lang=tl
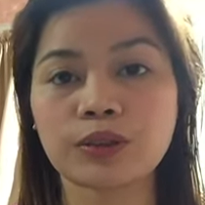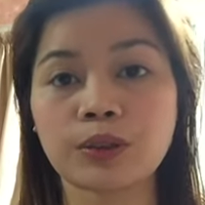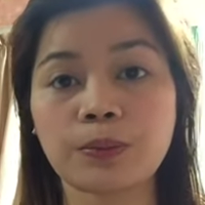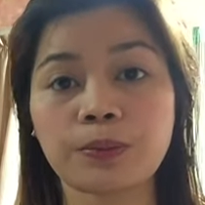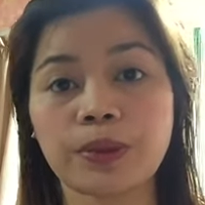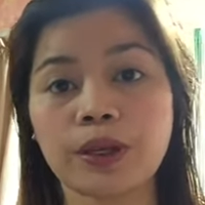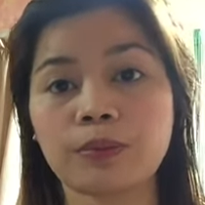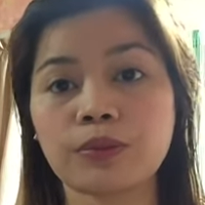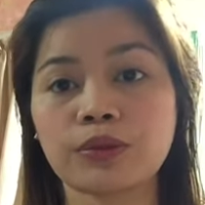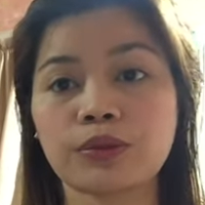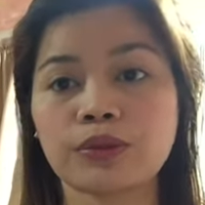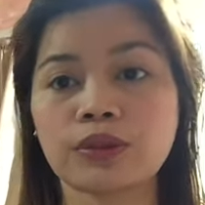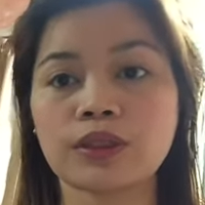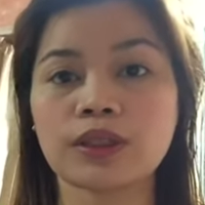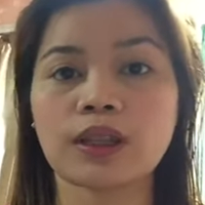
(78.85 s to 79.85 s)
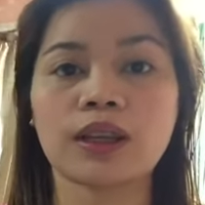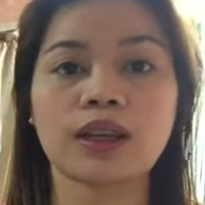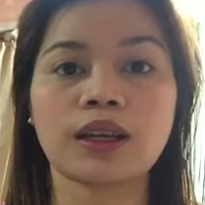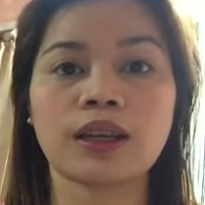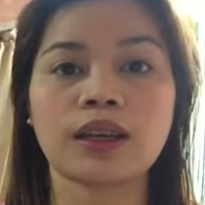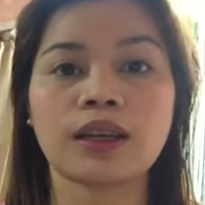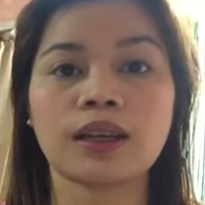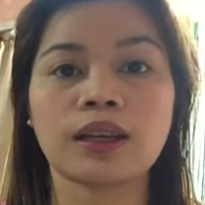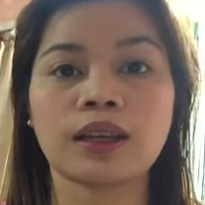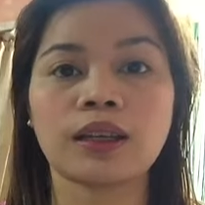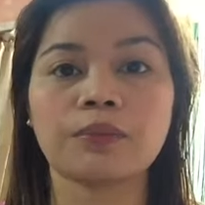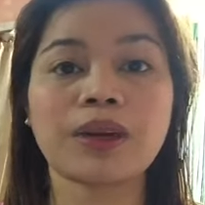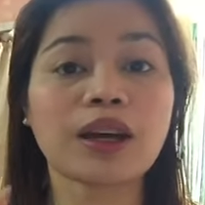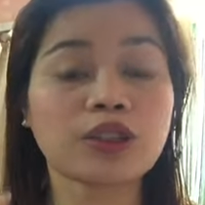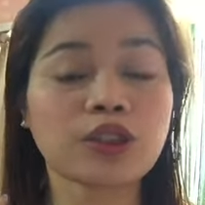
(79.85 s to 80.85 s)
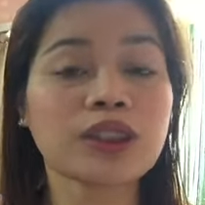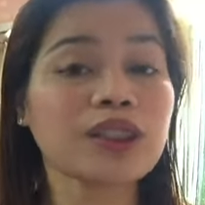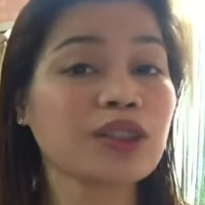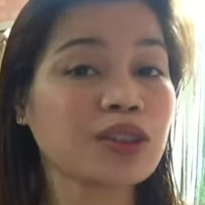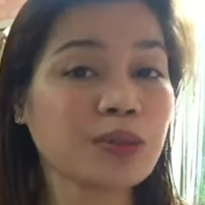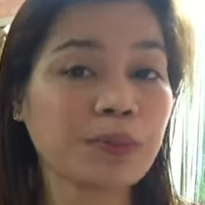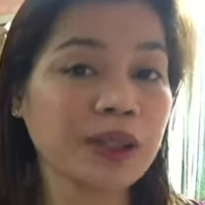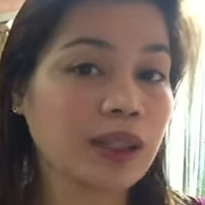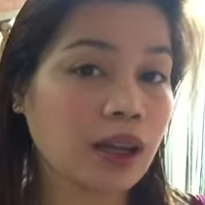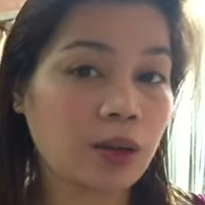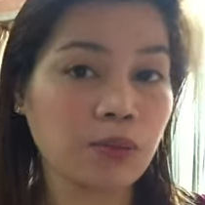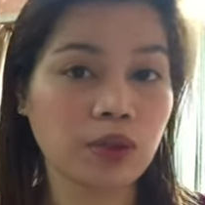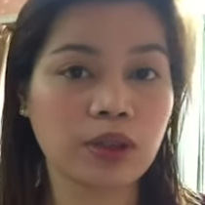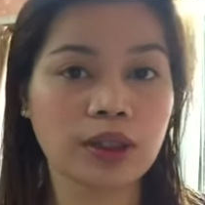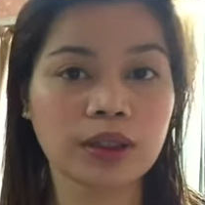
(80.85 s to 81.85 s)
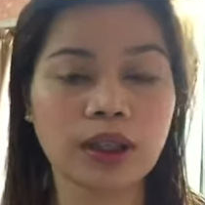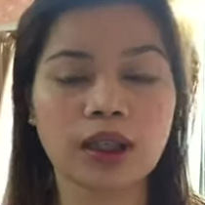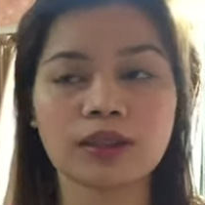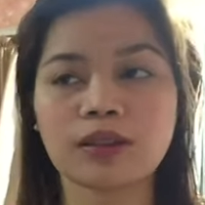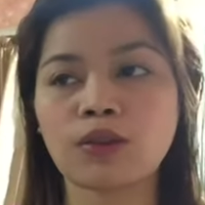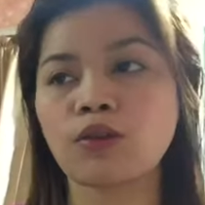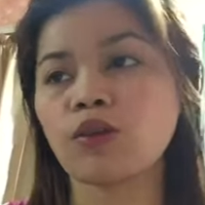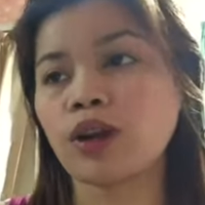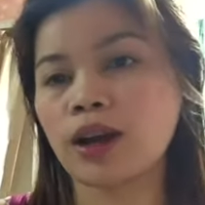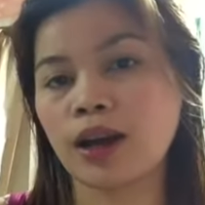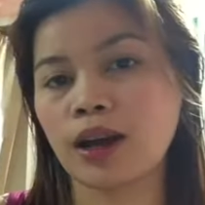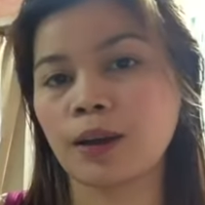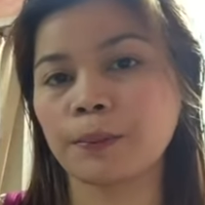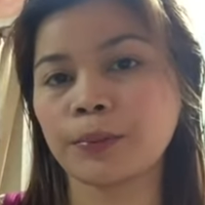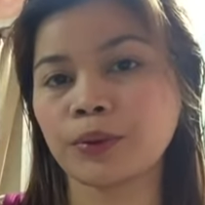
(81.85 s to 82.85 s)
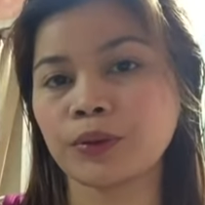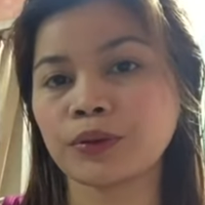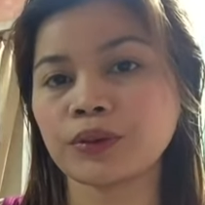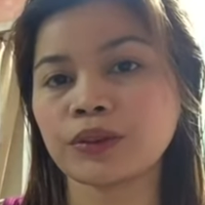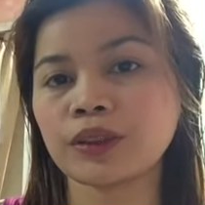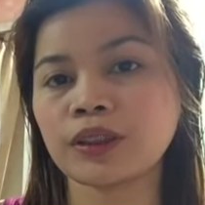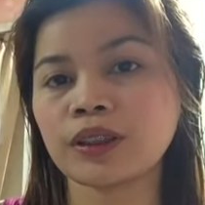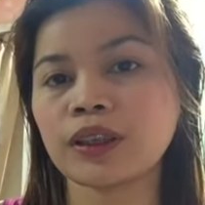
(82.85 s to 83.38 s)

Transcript: Compare mo dun sa iba. Actually, yun yung pinakamurang nakita ko kahapon.